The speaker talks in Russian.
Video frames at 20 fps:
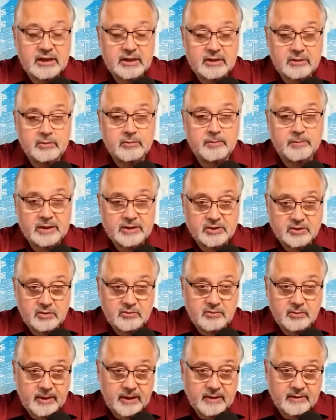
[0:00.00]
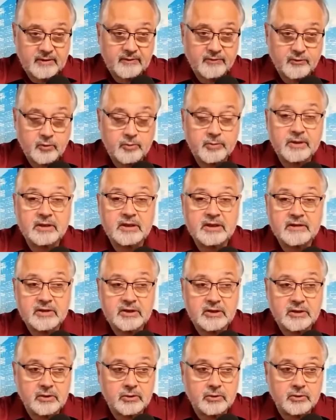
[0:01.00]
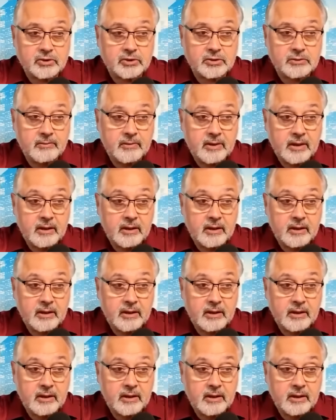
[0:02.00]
Эту пасту обратно в тюбик не воткнешь.